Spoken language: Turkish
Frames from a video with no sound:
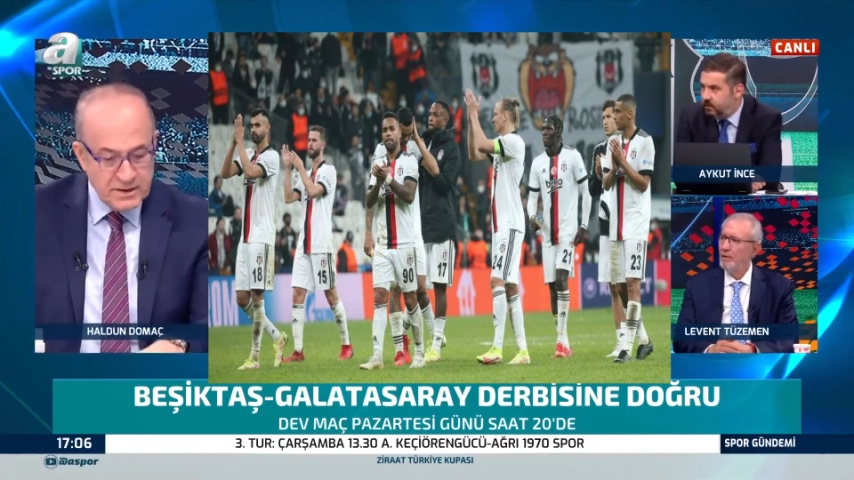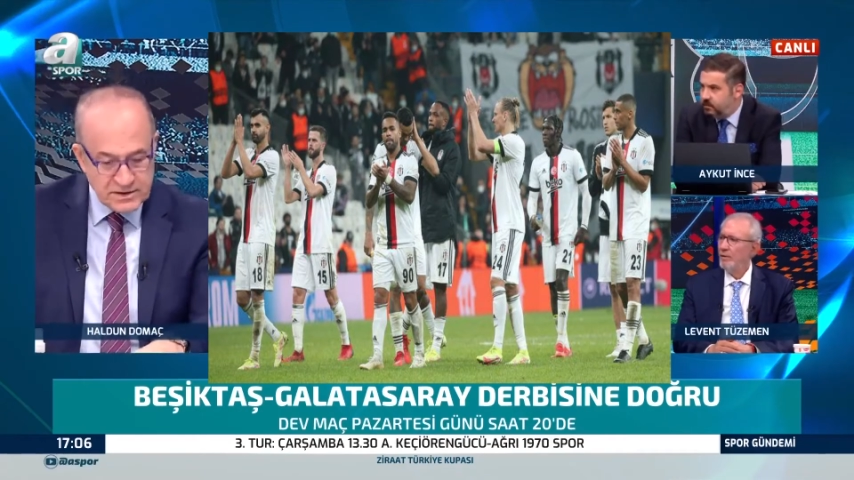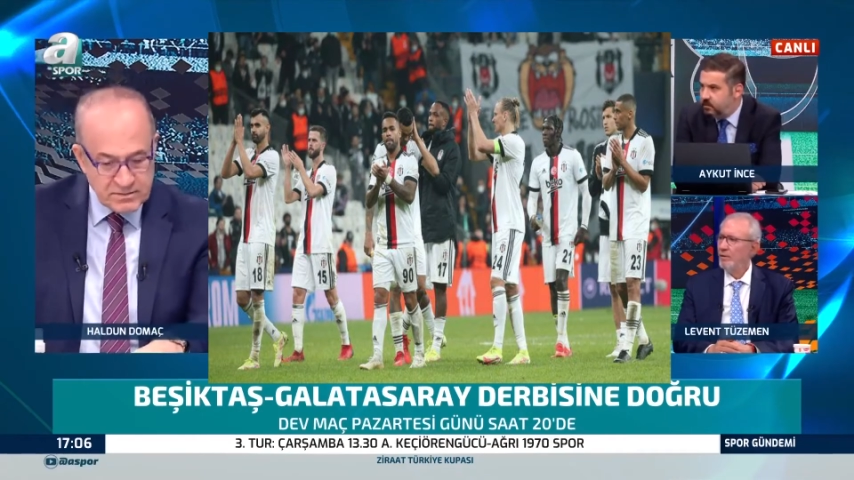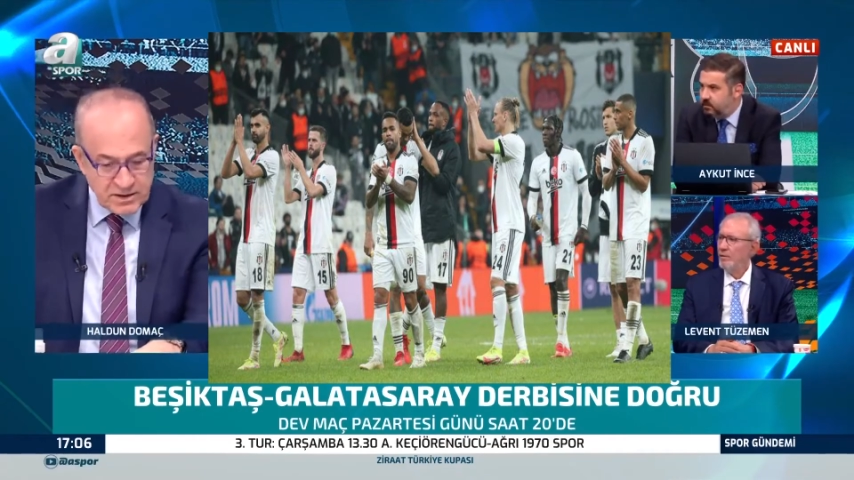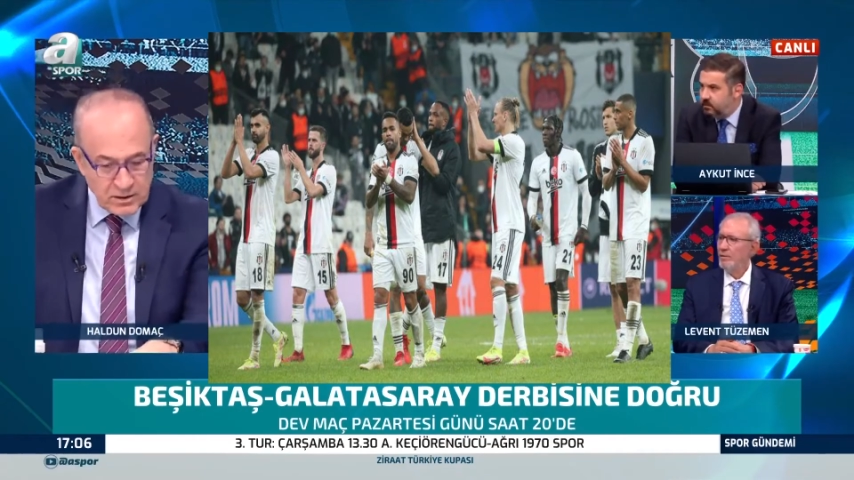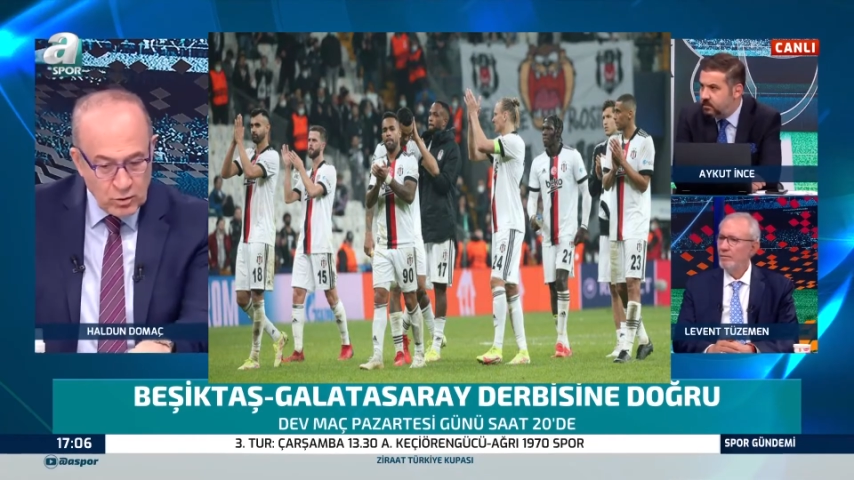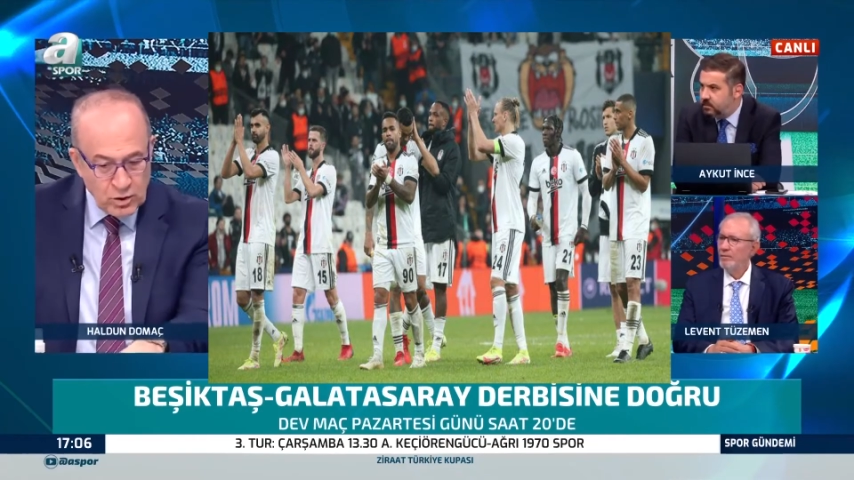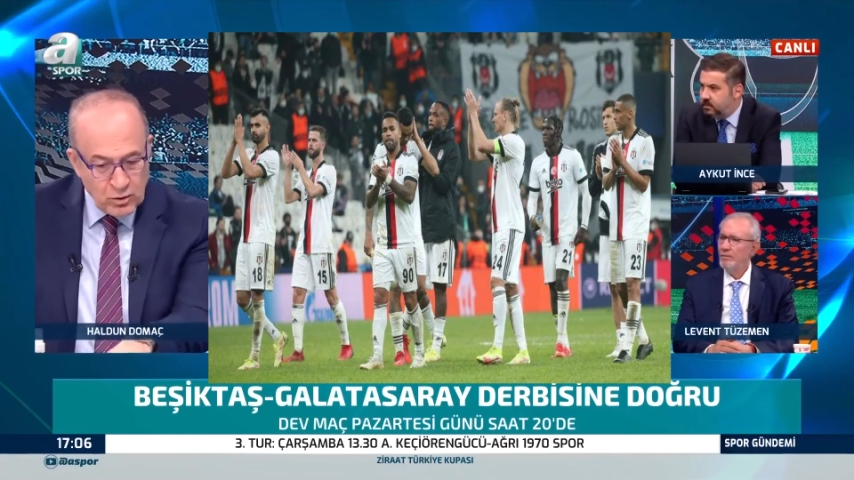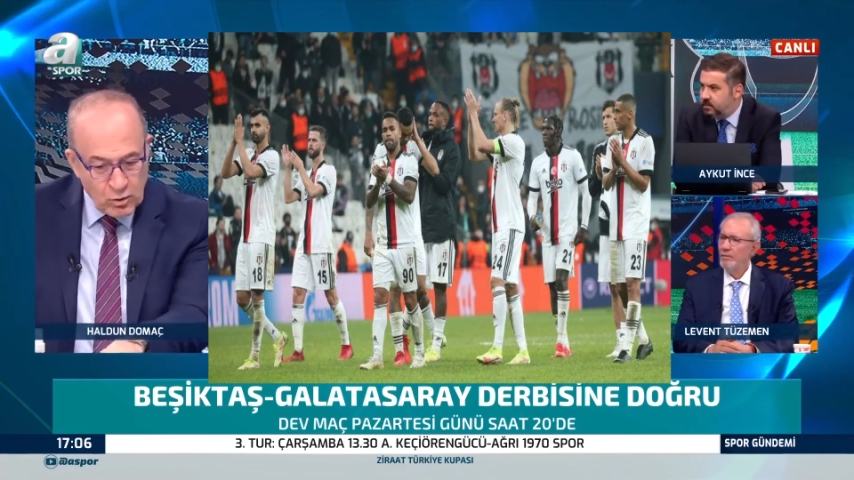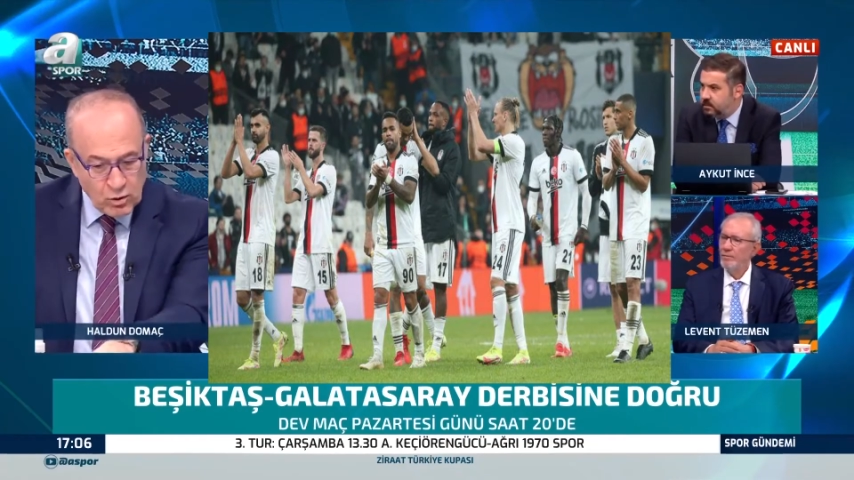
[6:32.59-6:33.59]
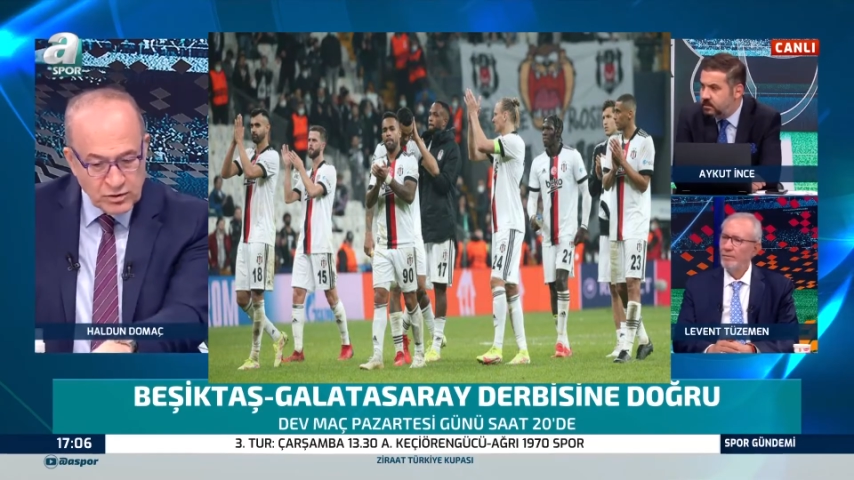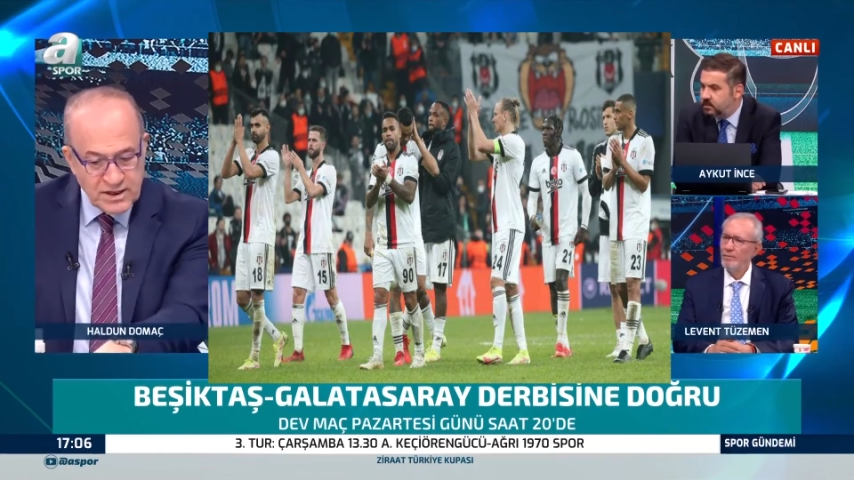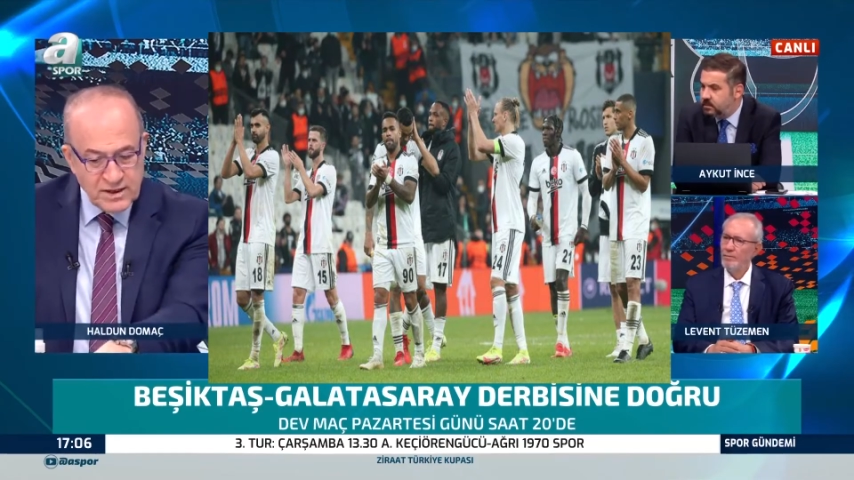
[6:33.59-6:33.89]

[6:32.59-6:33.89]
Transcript: Şimdi Orada